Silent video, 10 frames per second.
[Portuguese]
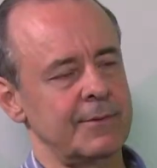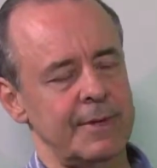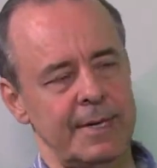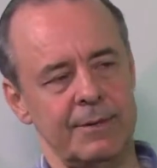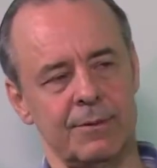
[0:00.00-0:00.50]

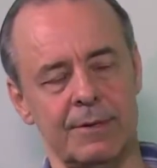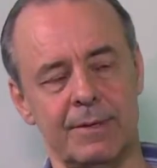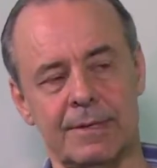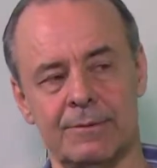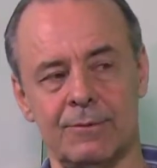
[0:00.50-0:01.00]
Certo.
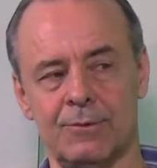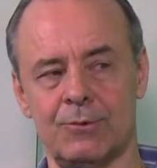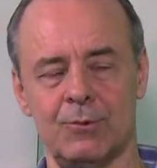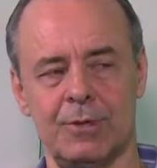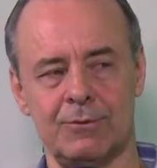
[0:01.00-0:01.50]
Agora,
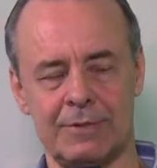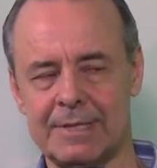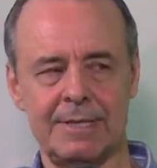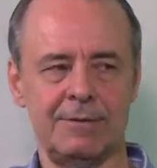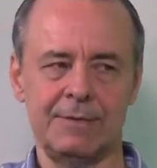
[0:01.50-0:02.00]
o, o
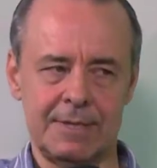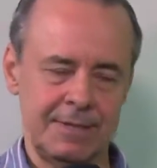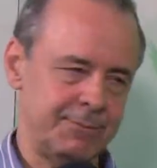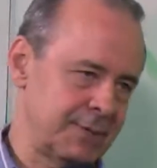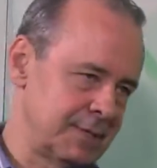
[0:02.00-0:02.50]
cidadão está
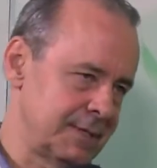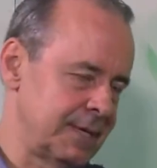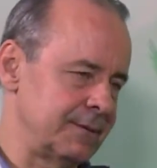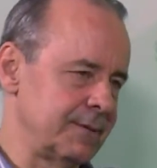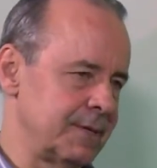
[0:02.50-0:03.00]
sempre
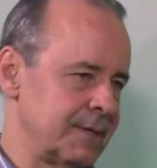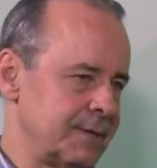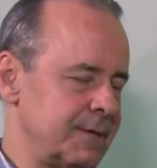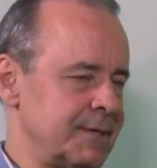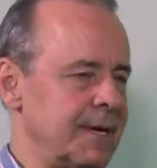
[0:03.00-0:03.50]
cansado daquele
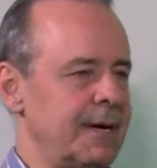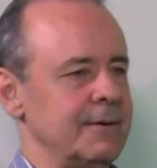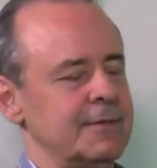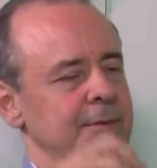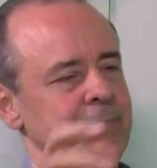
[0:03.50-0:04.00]
negócio,
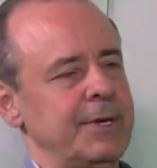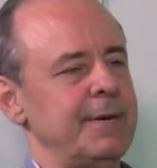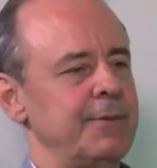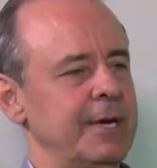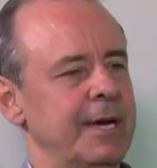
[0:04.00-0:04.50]
ah,
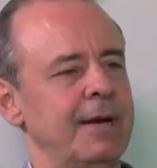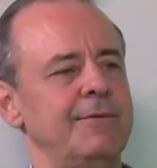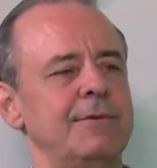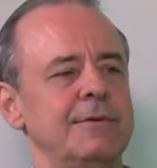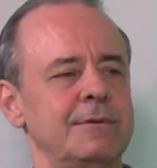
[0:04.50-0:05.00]

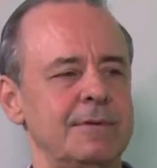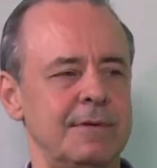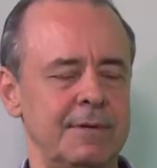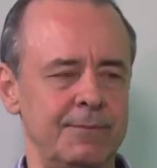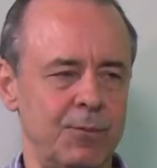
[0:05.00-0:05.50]
CPMF,
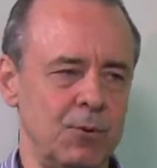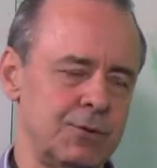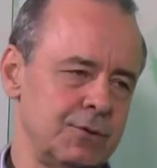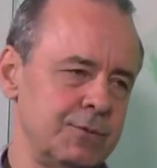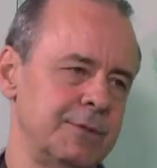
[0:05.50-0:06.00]

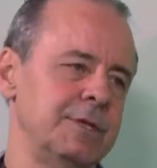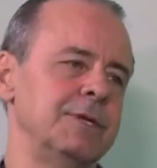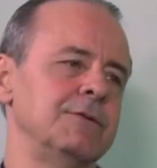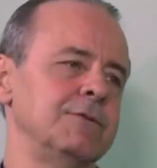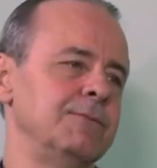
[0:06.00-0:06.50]
imposto sobre
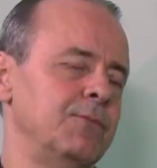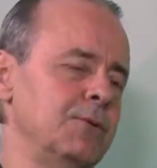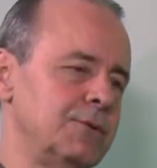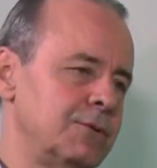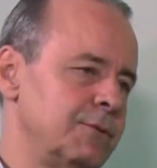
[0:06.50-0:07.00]
isso,
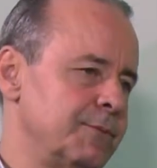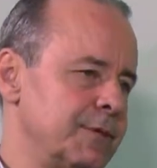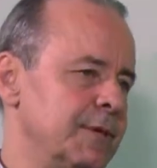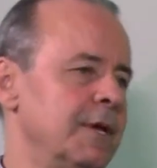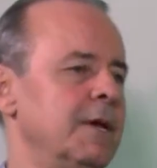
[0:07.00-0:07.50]
imposto
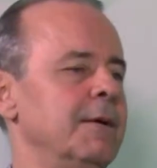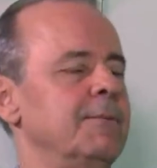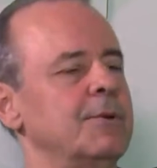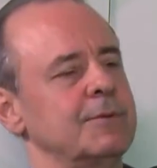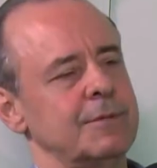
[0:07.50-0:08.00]
sobre
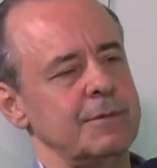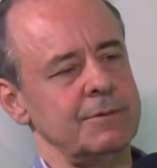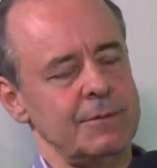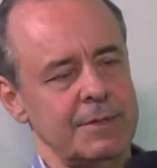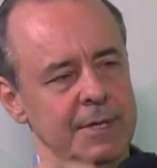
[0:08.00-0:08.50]
produção
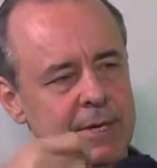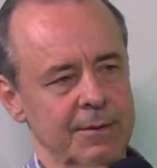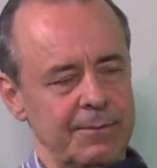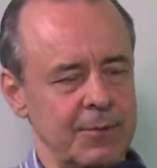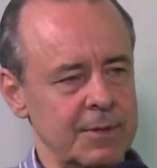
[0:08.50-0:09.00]

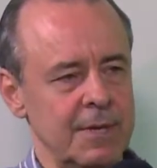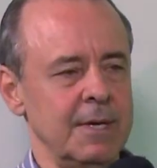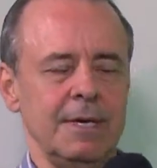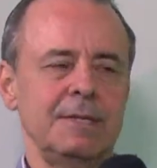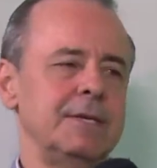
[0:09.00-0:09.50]
industrial, imposto.
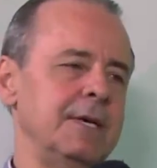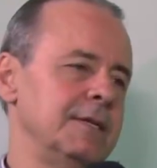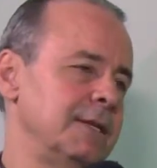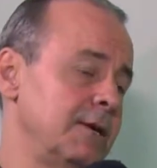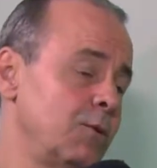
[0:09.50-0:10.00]
Quer dizer,
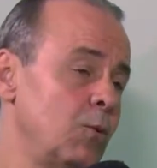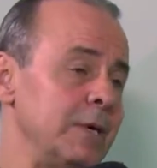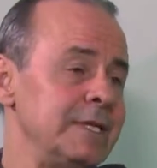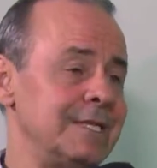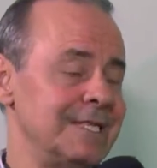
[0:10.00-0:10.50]
essa
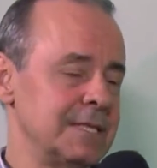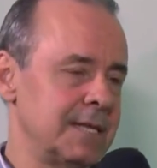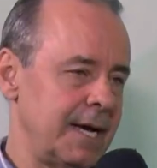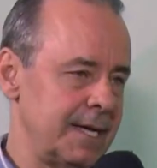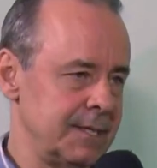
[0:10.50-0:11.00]

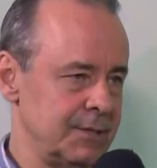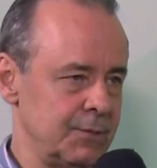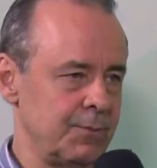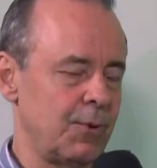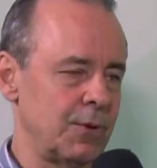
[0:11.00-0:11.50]
quantidade
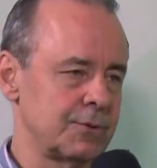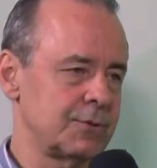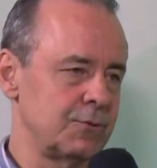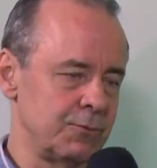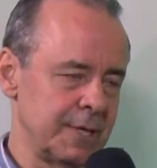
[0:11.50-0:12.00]
de
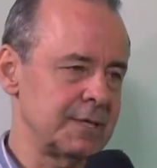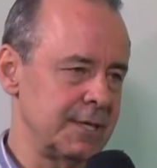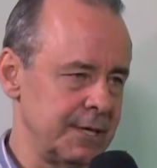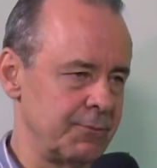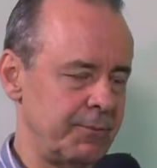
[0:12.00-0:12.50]
impostos que o
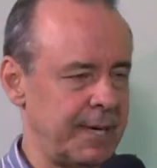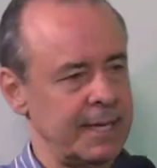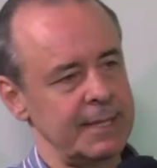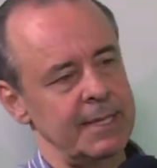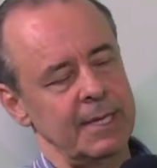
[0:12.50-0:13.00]
brasileiro
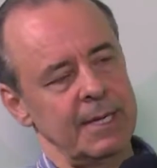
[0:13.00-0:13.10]
paga,